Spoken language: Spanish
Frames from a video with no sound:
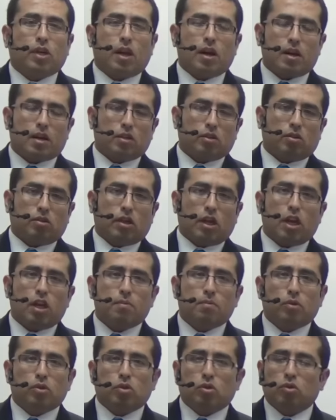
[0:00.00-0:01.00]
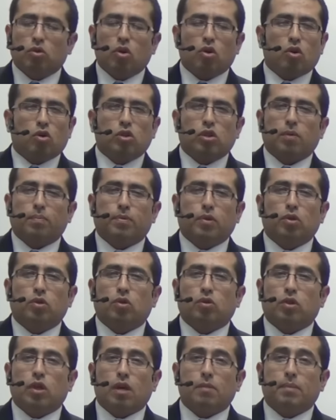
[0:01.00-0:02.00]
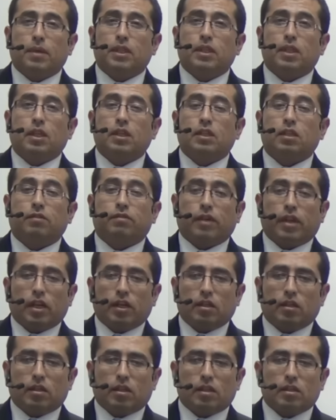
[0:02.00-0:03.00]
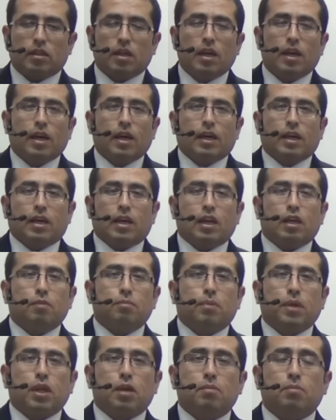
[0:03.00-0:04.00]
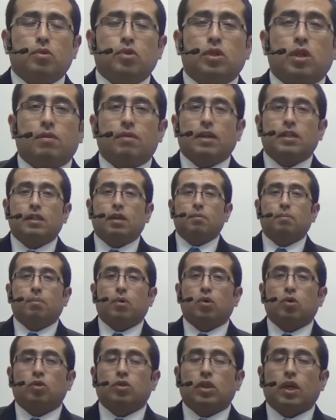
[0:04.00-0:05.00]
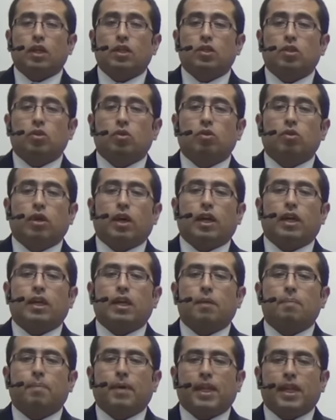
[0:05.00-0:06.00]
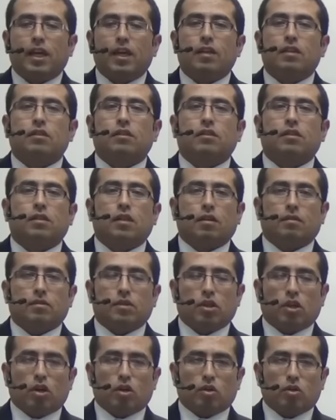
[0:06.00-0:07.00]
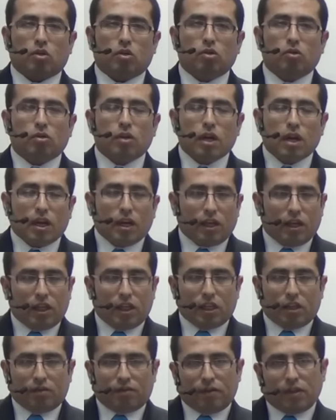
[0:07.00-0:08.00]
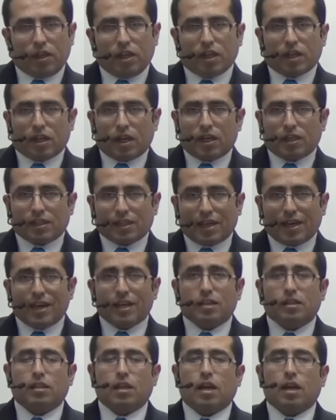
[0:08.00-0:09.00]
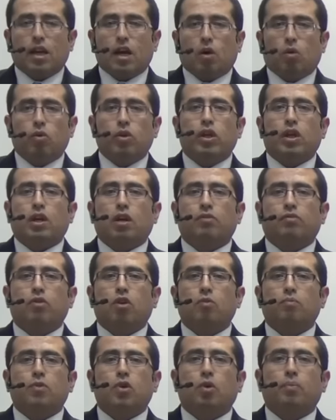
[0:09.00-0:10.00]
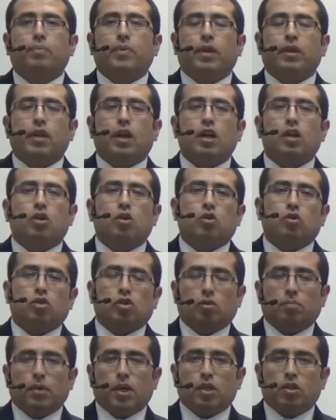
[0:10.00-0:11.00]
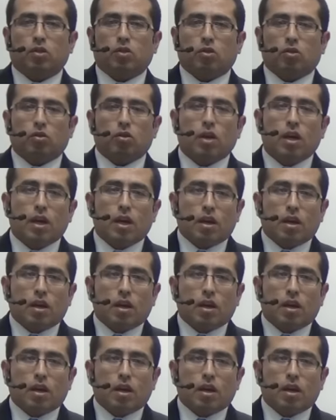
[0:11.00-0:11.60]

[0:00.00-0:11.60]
y el racionalismo son dos conceptos totalmente diferentes. El empirismo se basa, por lo tanto, en la experiencia, ¿cierto? Y define que es esta la única forma de obtener el conocimiento.